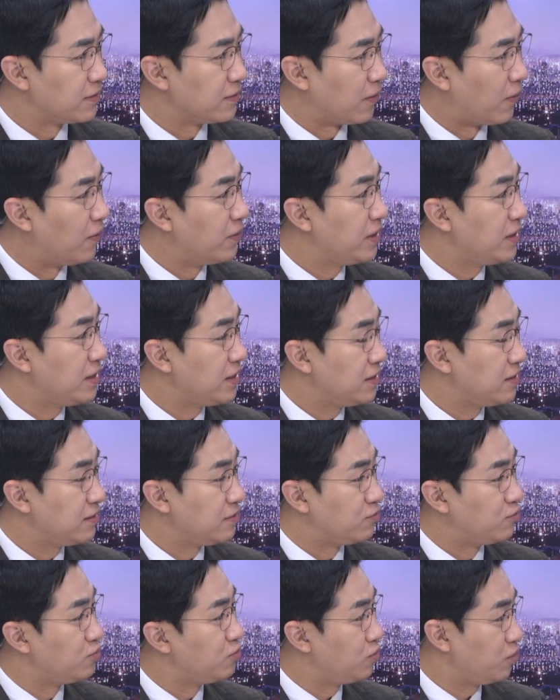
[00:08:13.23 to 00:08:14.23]
그
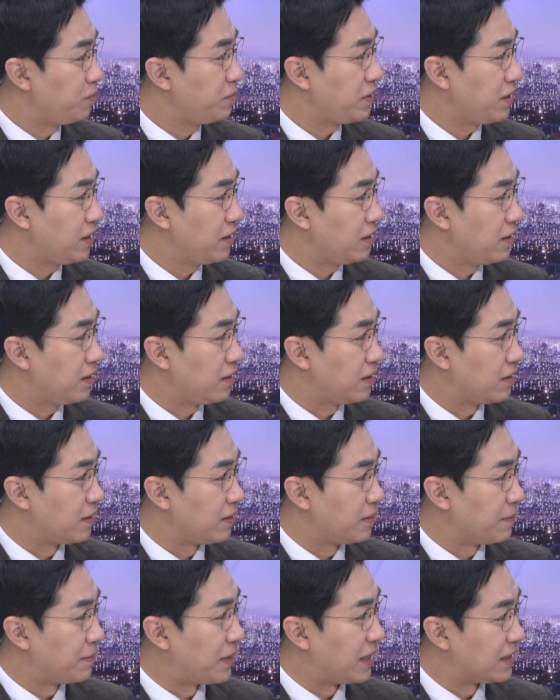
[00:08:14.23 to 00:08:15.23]
어린이들 눈높이에
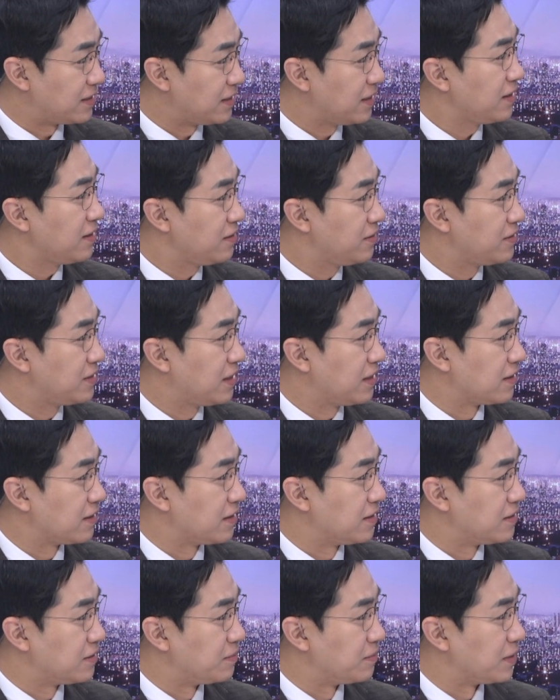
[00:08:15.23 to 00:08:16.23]
맞아야 되지
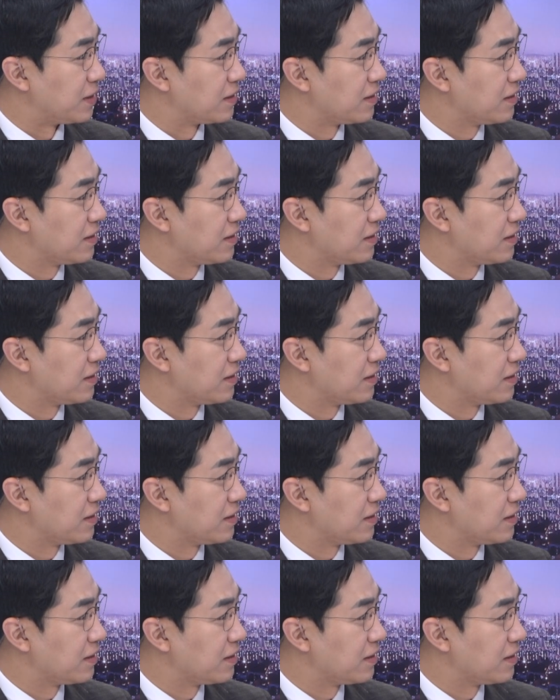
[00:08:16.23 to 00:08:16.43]
않겠습니까?